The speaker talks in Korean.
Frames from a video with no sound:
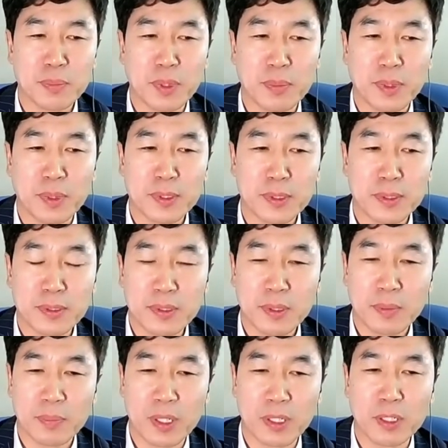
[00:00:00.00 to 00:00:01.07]

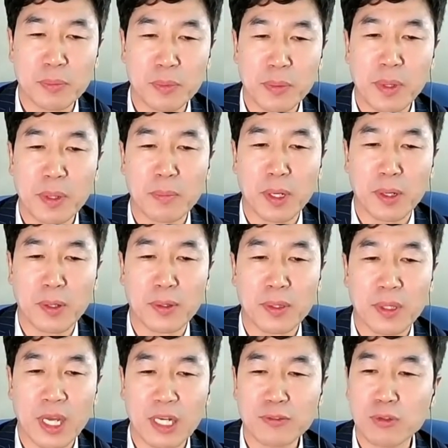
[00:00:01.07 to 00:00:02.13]
법원은 벌금 200만 원,
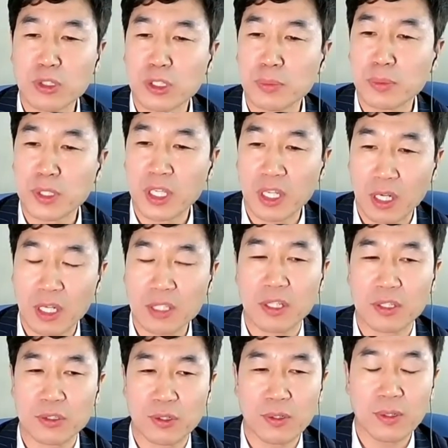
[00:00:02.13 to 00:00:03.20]
항소심은
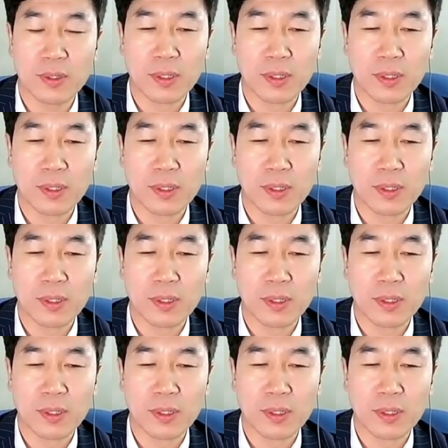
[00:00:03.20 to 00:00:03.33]
기각됐죠.